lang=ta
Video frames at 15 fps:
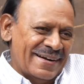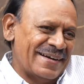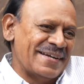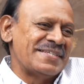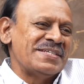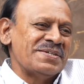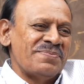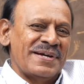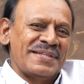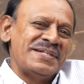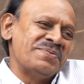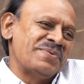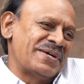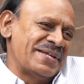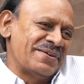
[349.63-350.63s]
ட்ரெஸ்ஸை
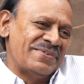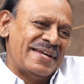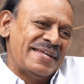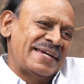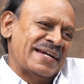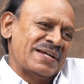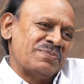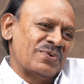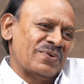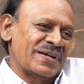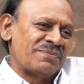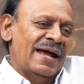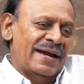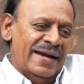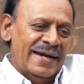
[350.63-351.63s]
மாதிரி மறுபடியும் வெளியே
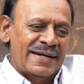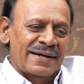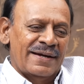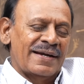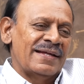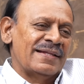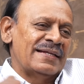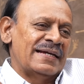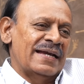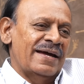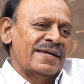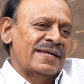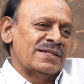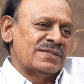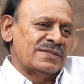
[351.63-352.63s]
கிளம்புவார் நைட் ஆனால் அந்த
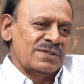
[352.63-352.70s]
நாயை